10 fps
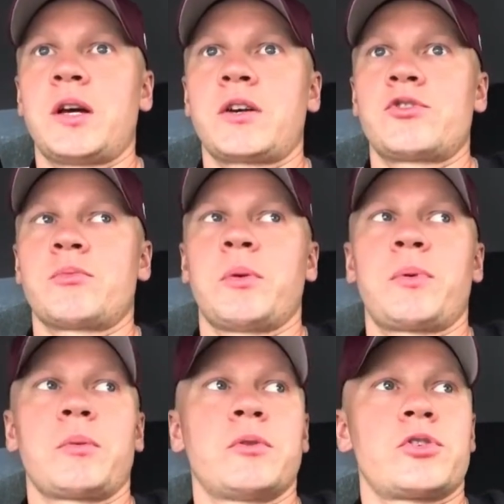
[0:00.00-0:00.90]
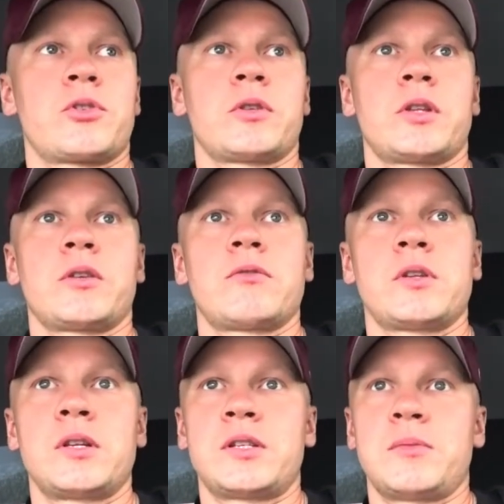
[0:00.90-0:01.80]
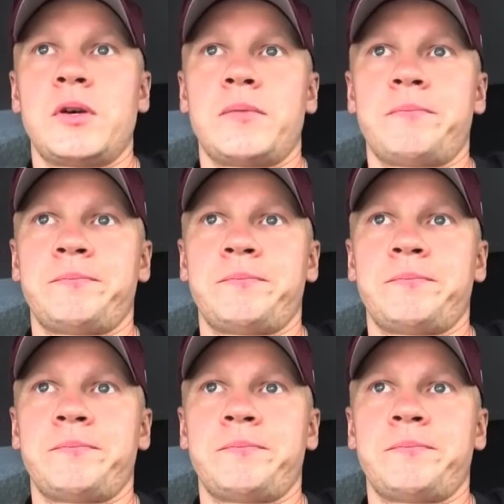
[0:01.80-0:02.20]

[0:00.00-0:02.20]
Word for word: хочу попробовать что-то новое для себя.